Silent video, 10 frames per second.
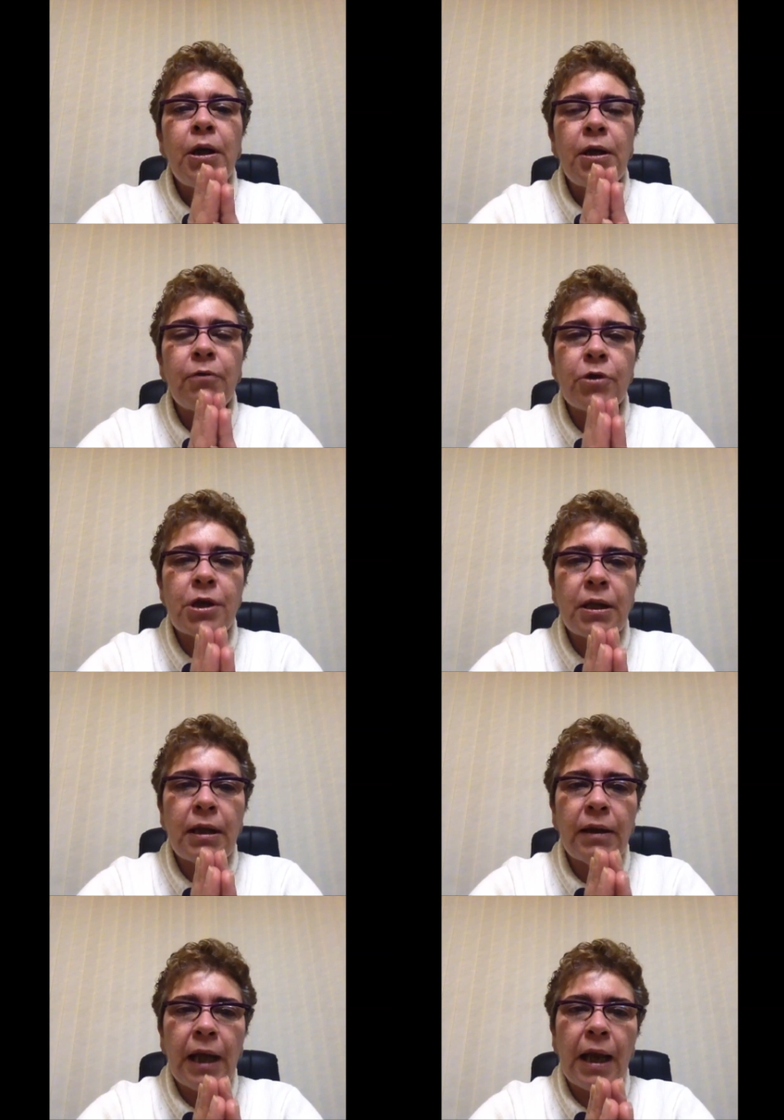que você
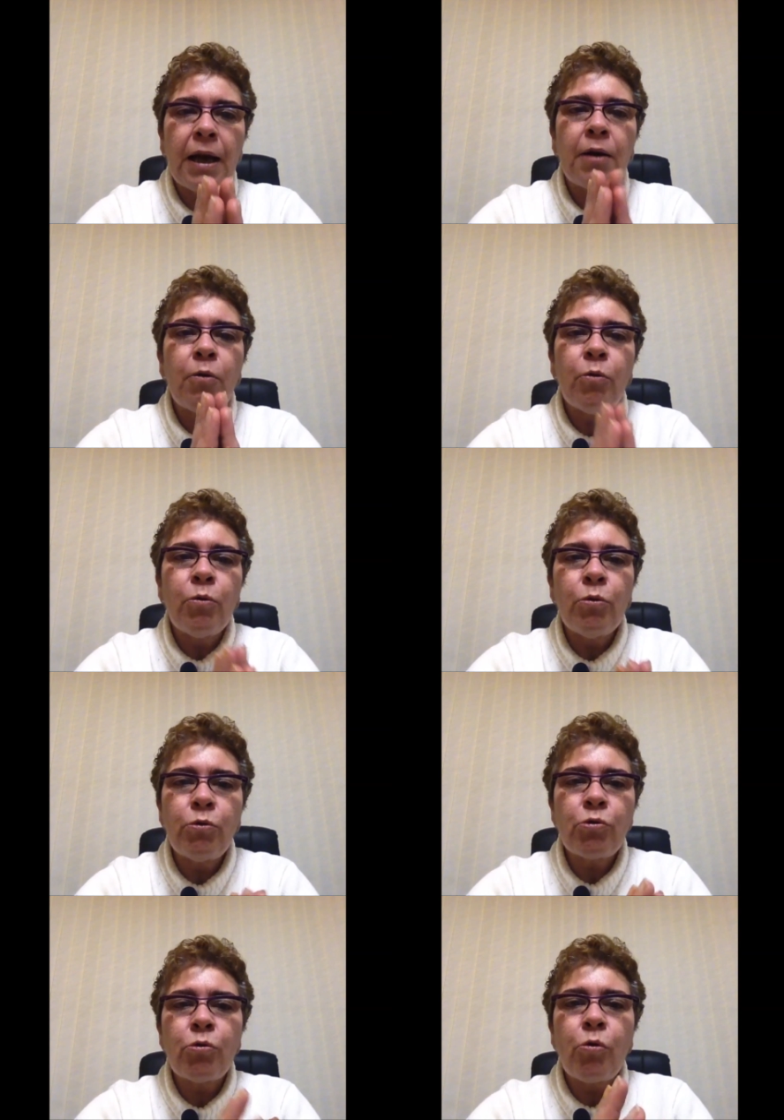tá- tenha
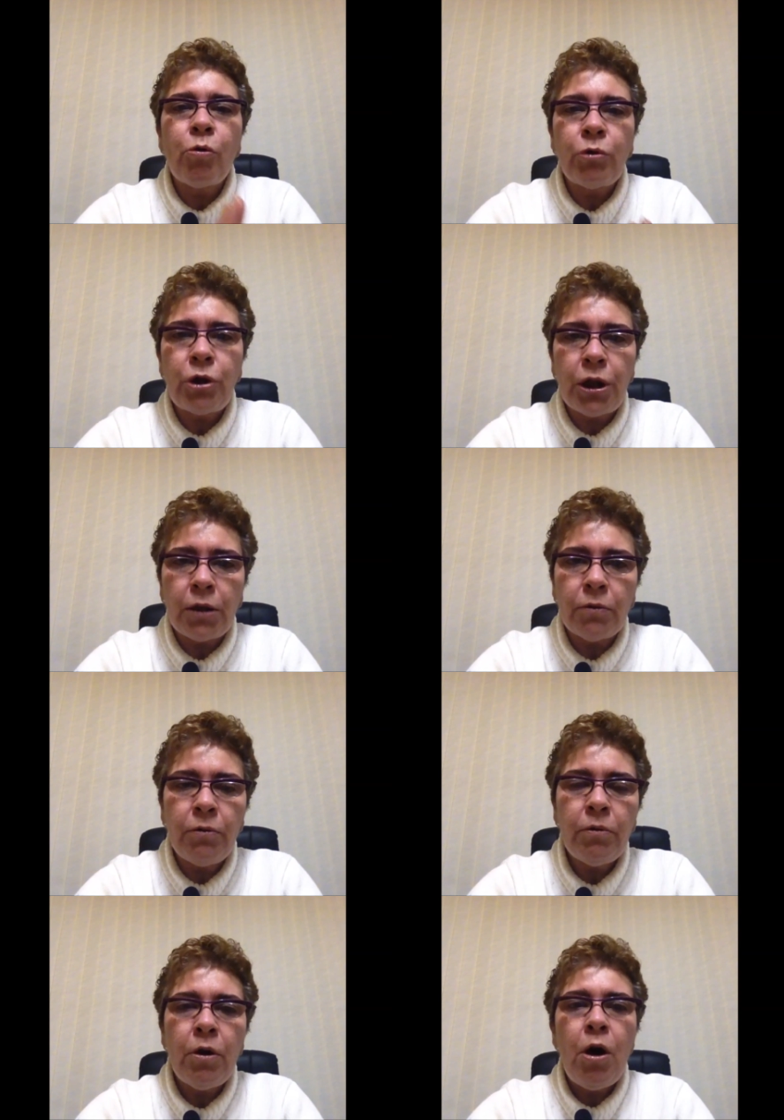um uso contínuo,